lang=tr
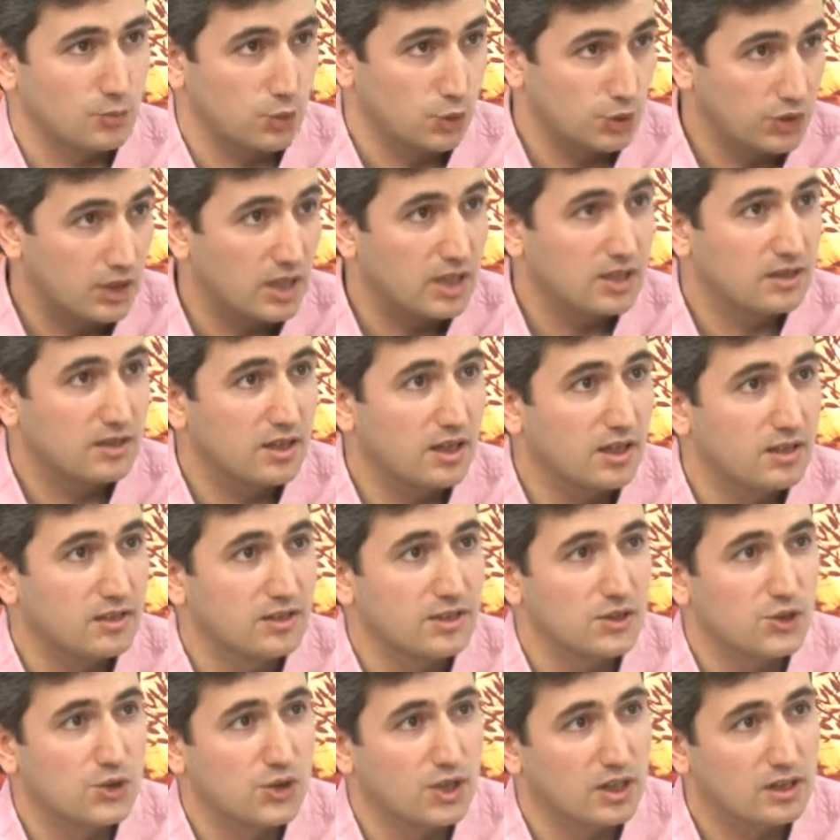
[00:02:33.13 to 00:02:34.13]
Onlar da
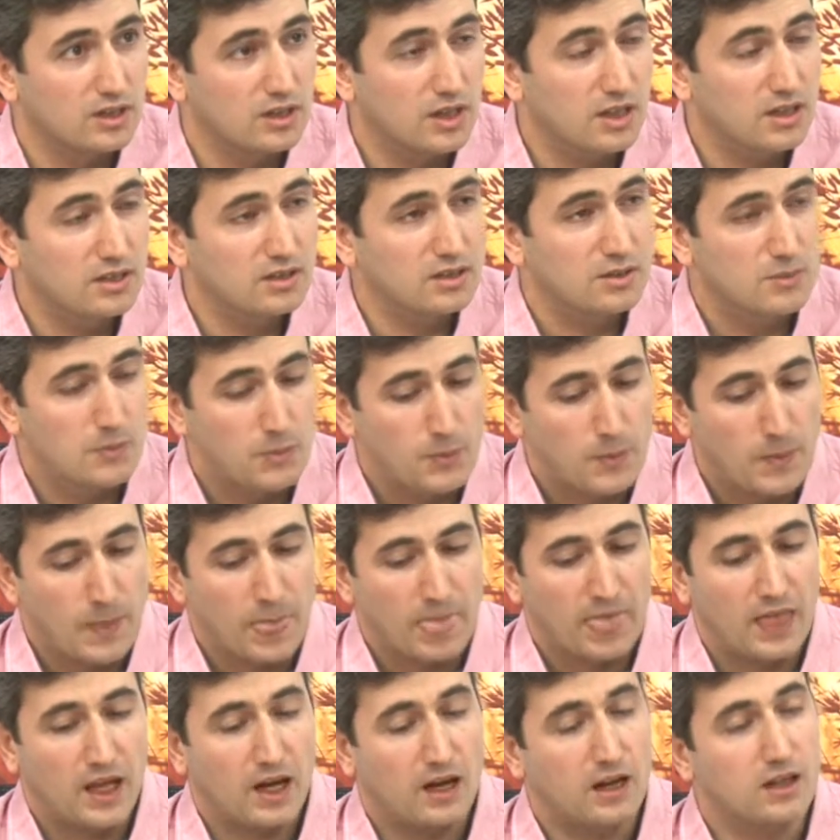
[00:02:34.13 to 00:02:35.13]
anlayacaklar.
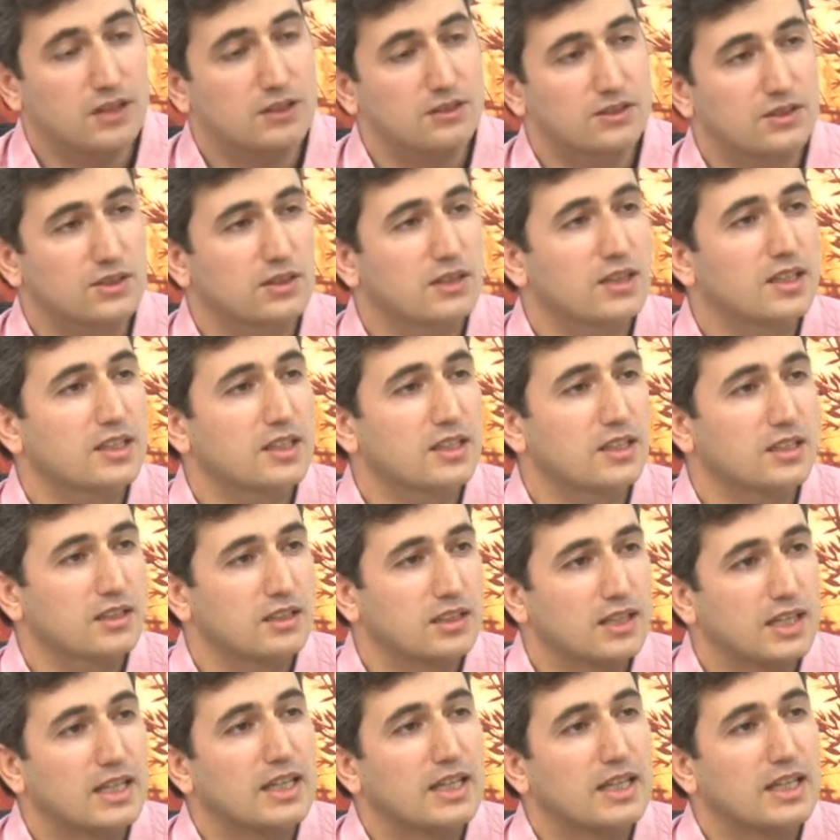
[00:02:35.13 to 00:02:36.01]
Artı hani